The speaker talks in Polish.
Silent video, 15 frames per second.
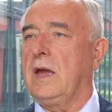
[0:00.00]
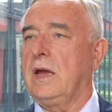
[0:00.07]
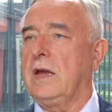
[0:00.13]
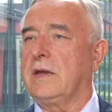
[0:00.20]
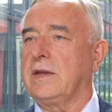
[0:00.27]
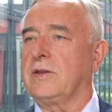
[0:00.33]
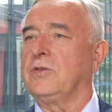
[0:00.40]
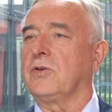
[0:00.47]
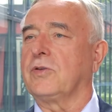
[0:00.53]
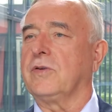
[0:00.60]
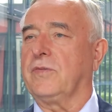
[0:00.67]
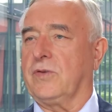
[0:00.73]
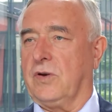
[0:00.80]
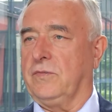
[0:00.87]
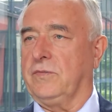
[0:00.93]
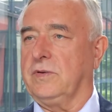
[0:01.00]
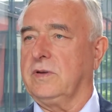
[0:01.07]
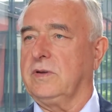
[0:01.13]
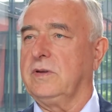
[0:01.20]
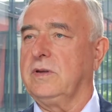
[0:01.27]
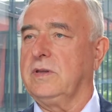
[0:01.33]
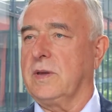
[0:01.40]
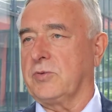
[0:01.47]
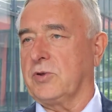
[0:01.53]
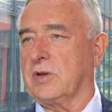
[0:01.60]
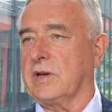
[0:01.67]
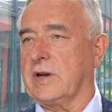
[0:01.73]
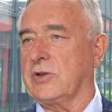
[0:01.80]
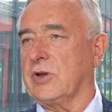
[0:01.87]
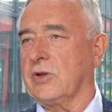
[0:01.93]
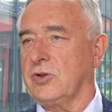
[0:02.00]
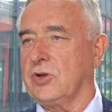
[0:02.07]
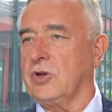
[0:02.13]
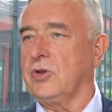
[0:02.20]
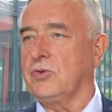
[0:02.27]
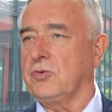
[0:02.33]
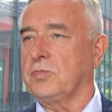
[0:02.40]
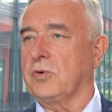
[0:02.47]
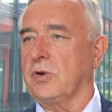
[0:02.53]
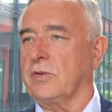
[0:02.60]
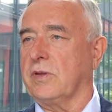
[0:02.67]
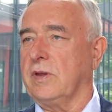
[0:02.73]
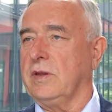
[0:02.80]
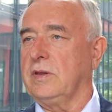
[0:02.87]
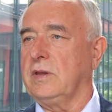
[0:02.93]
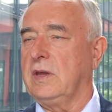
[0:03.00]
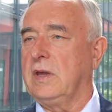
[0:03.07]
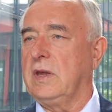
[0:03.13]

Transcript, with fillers: e, jednocyfrowy, nie przekracza 10%,